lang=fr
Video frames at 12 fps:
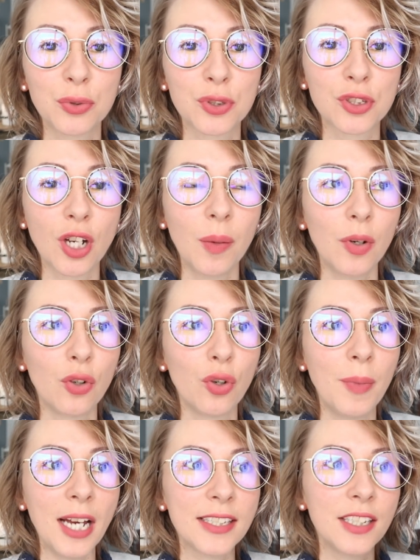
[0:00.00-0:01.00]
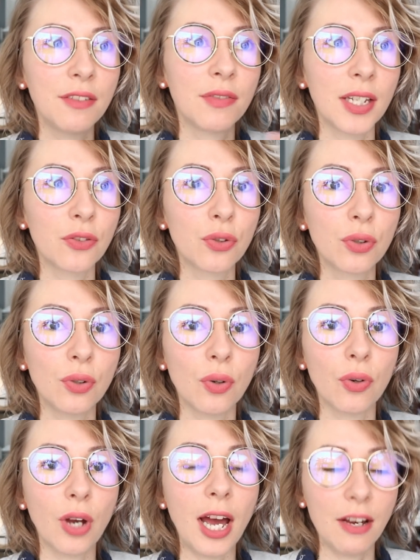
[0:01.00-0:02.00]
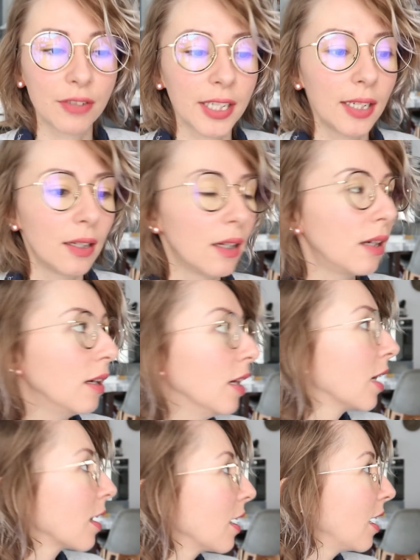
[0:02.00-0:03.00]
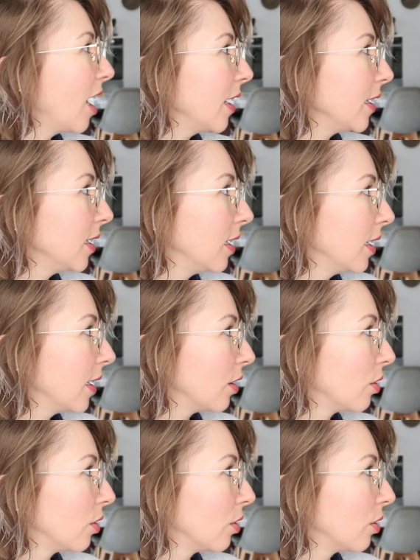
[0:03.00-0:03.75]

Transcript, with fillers: sommes le mardi 22 avril. Là, il est